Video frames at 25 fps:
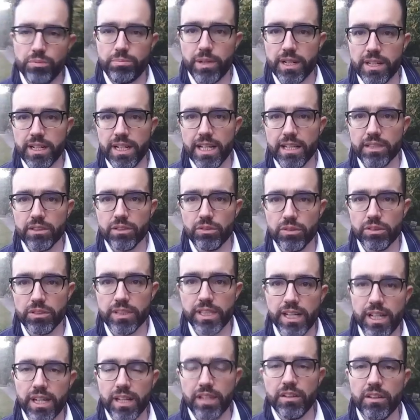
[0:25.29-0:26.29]
parlando
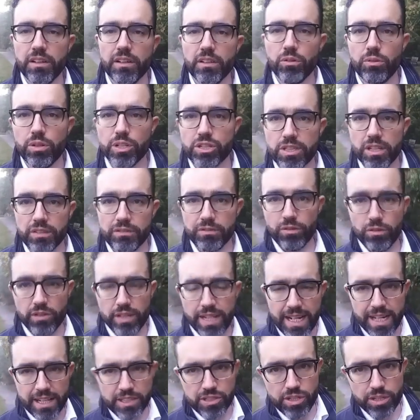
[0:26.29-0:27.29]
da questa
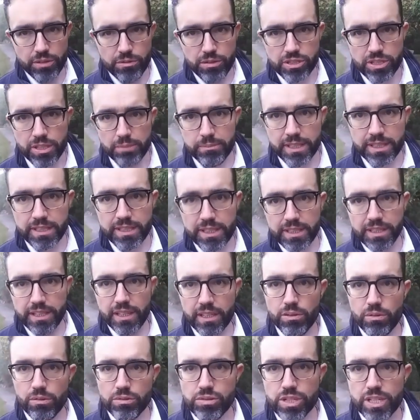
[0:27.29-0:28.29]
fornace questa
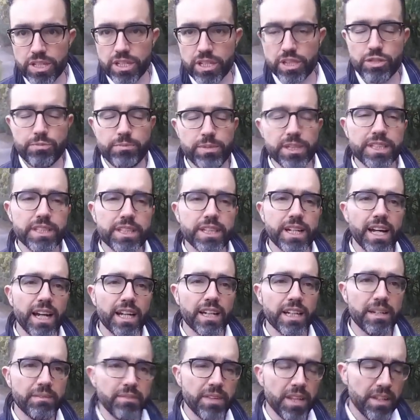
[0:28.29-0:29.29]
mattina così
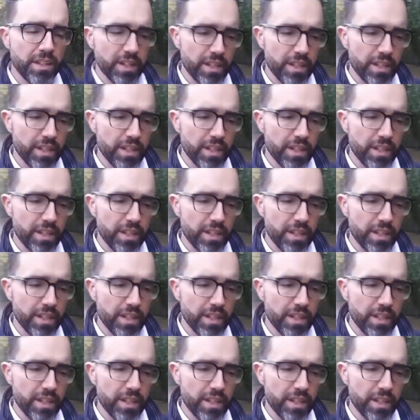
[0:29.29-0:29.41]
spettrale,